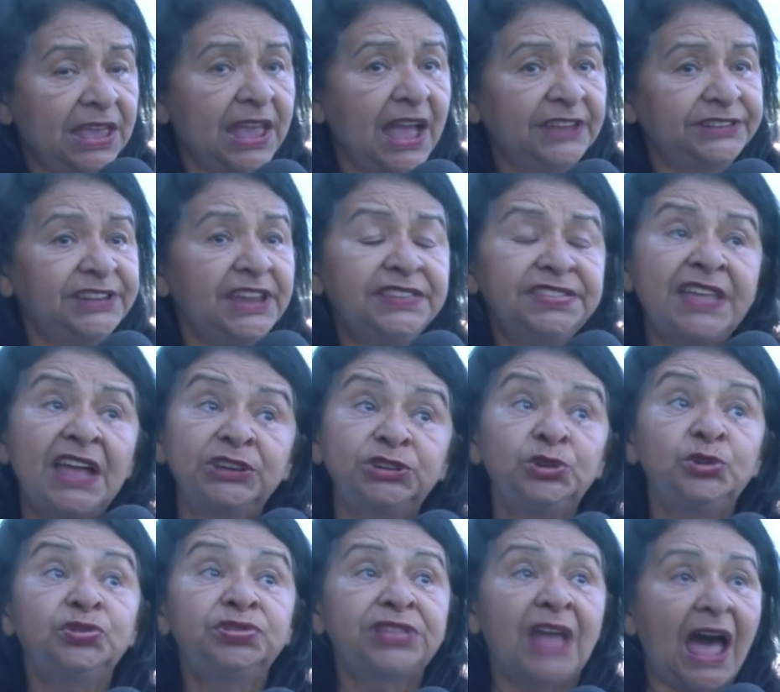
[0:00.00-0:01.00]
é a gente
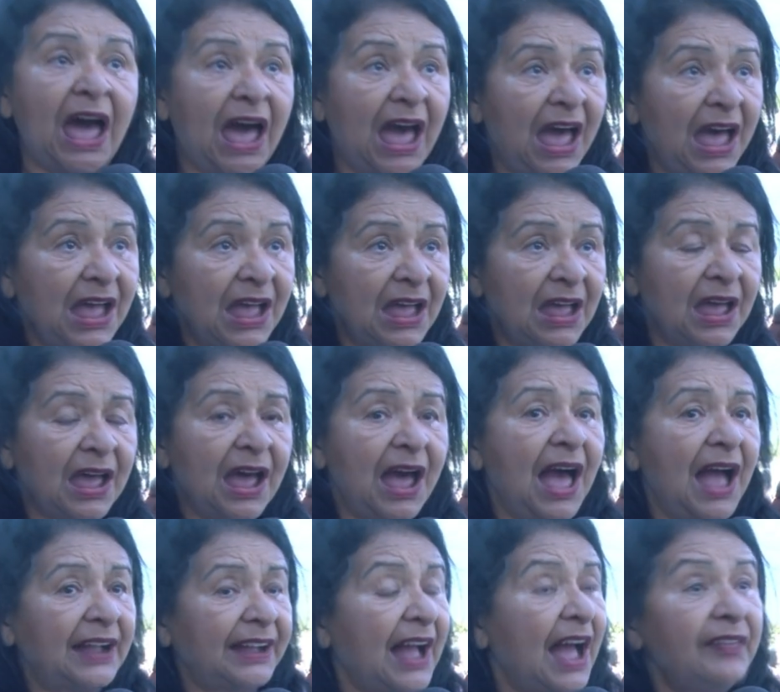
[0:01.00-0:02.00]
ajudar
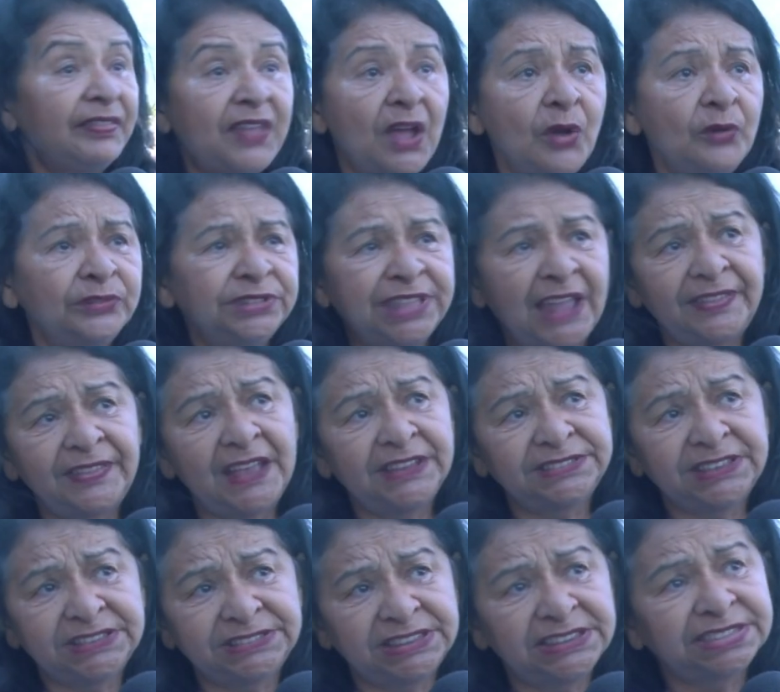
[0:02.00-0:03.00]
a cada um que está
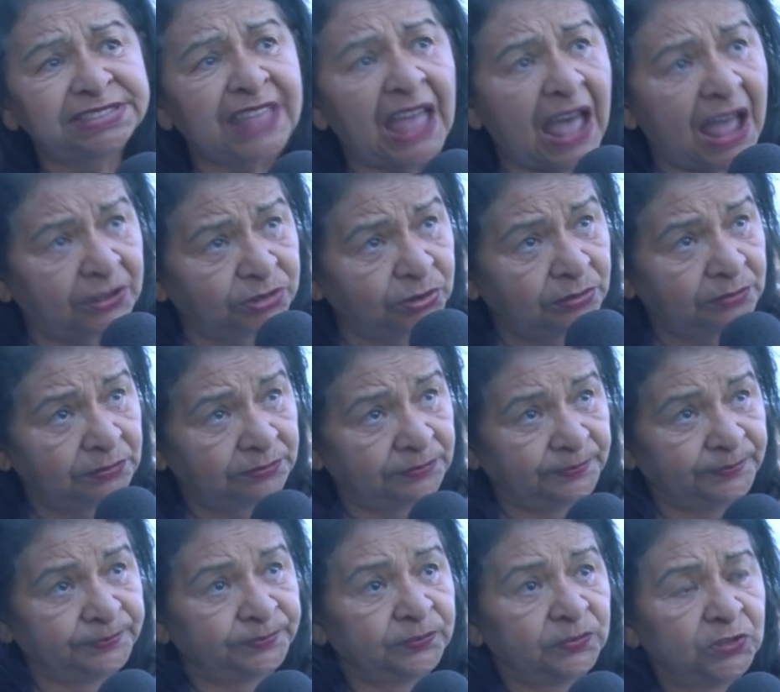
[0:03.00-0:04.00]
necessitado,
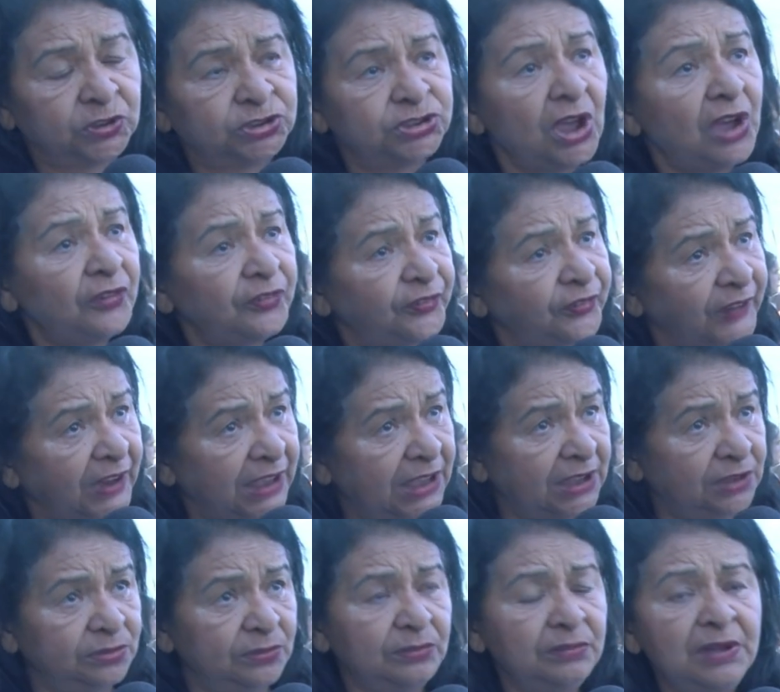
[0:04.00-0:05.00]

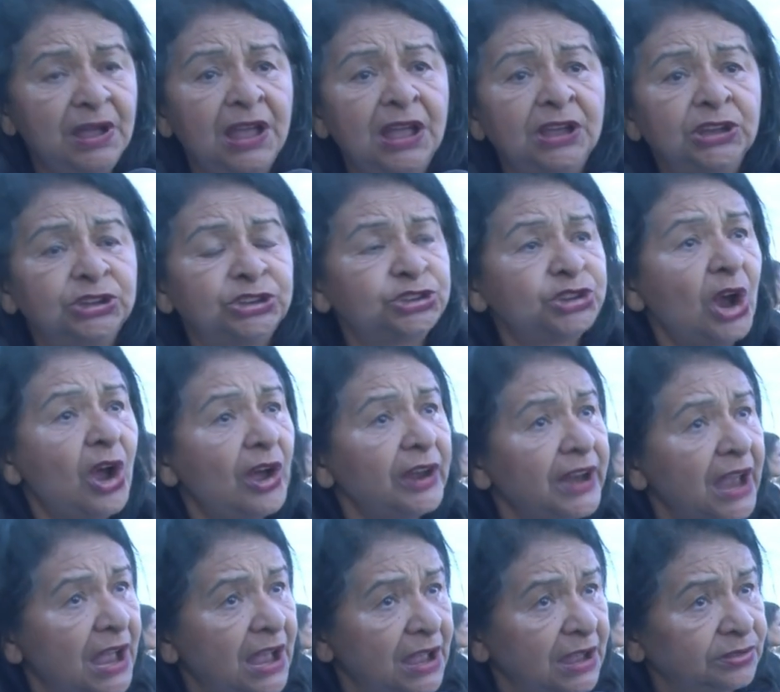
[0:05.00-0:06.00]
sofrendo,
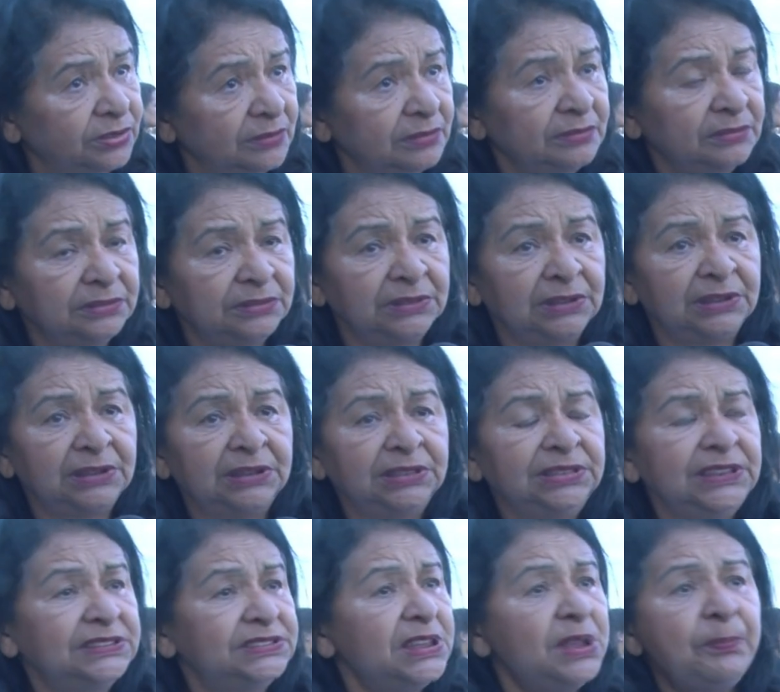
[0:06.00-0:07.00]
chorando,
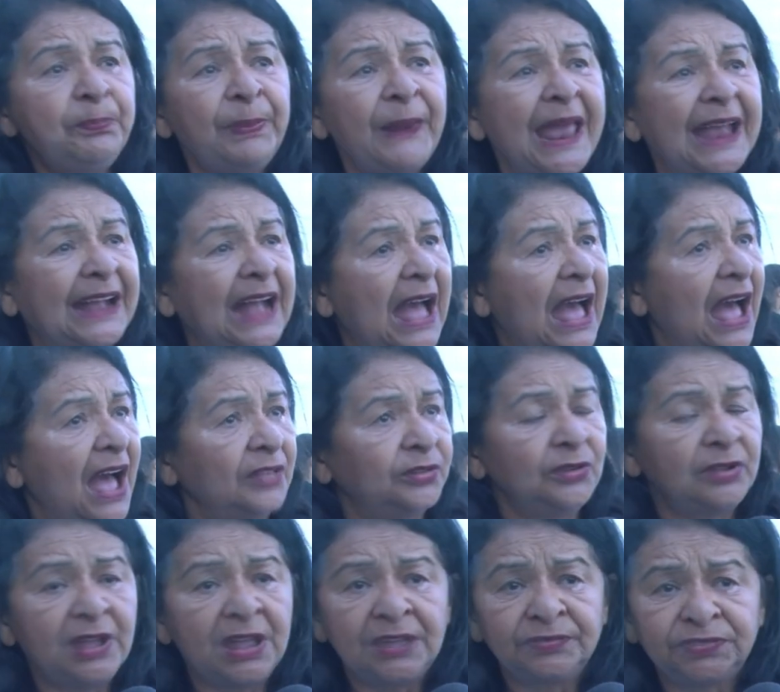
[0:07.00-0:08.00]

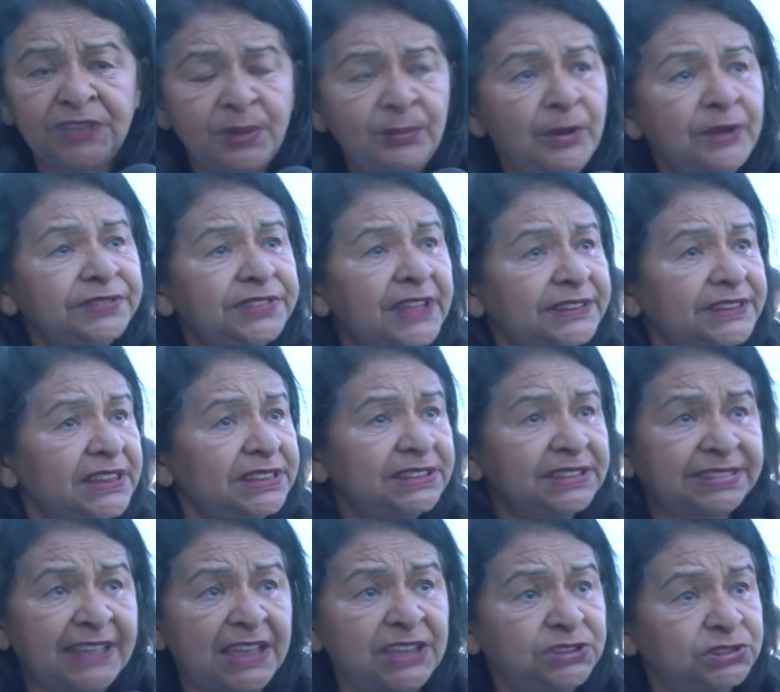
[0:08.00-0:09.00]
desempregado. Tem muita gente que
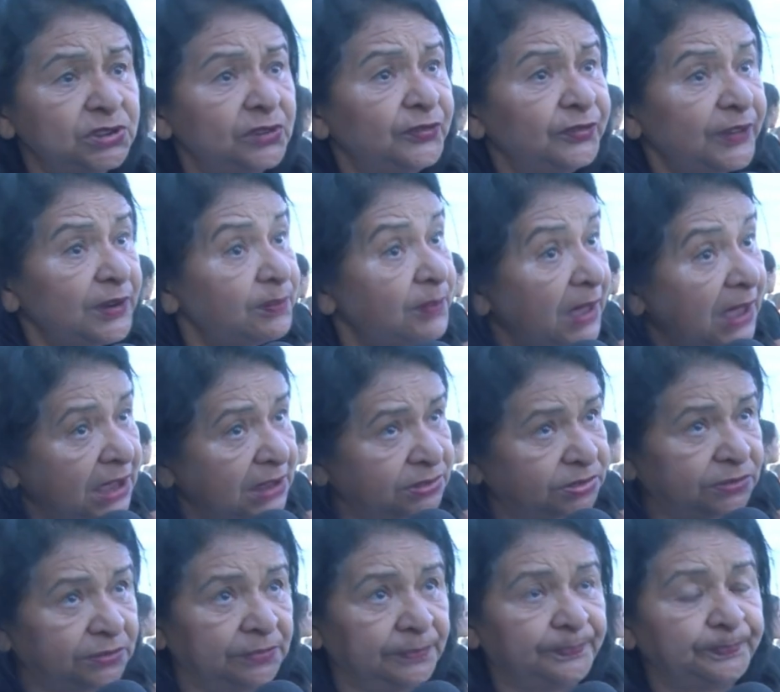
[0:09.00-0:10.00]
está em
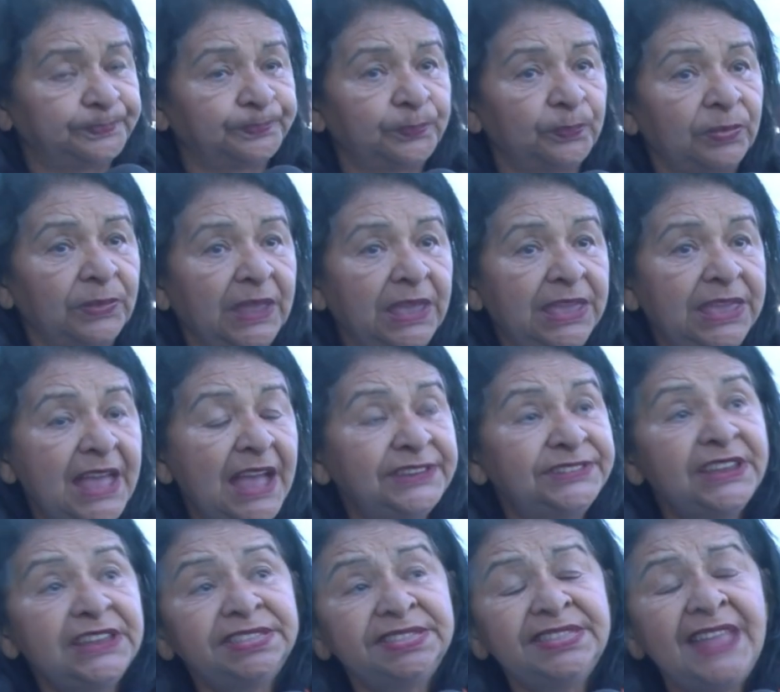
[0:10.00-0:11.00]
sofrimento. E a
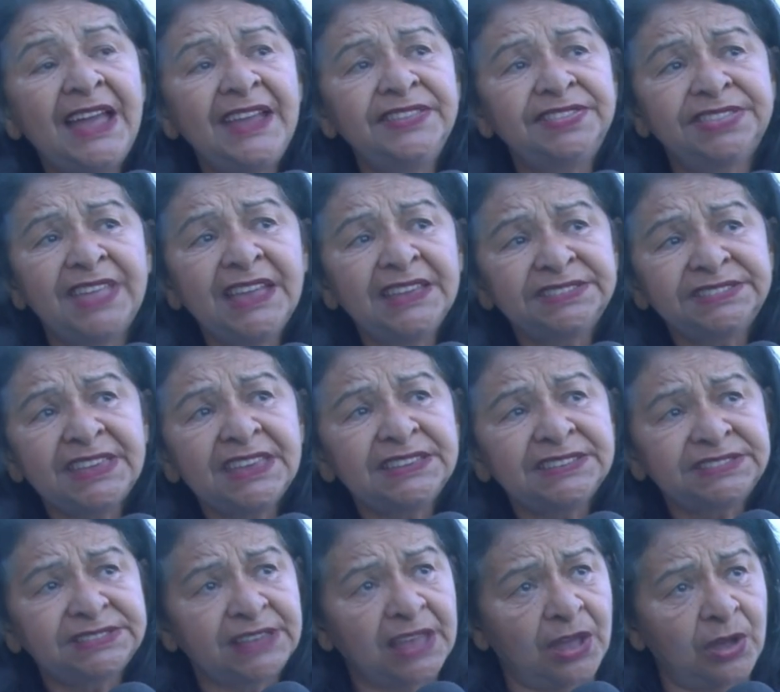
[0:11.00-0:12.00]
gente na
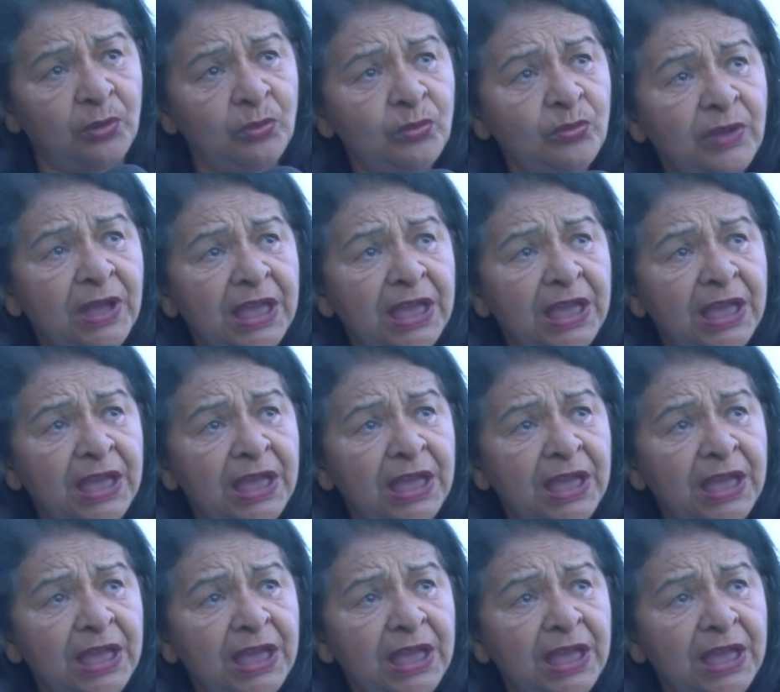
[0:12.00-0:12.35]
intercessão,